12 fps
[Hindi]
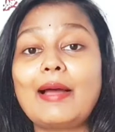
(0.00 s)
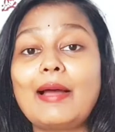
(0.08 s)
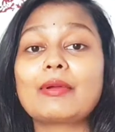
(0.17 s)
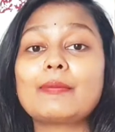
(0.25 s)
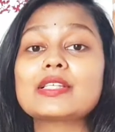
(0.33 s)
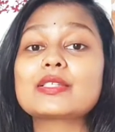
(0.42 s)

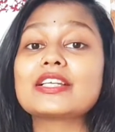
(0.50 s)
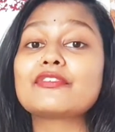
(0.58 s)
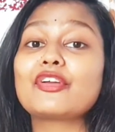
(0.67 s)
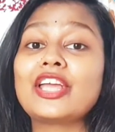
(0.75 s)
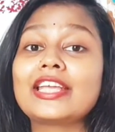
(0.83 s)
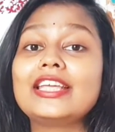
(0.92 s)
आपके पास
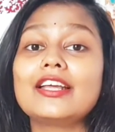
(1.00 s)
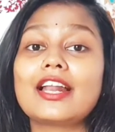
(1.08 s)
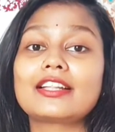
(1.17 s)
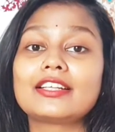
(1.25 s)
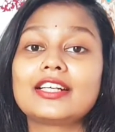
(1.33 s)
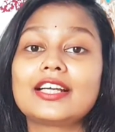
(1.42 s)
सिर्फ एक ही
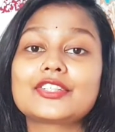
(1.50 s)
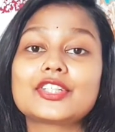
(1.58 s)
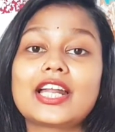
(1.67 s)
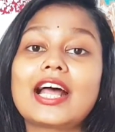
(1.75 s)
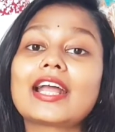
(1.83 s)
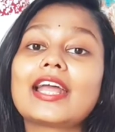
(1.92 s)
अलादीन का
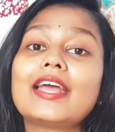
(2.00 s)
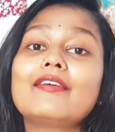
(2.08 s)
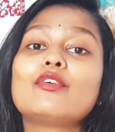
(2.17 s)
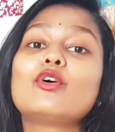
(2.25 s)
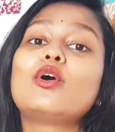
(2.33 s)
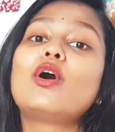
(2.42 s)
चिराग है
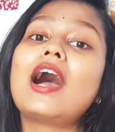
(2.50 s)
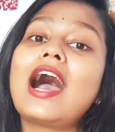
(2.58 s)
वो हो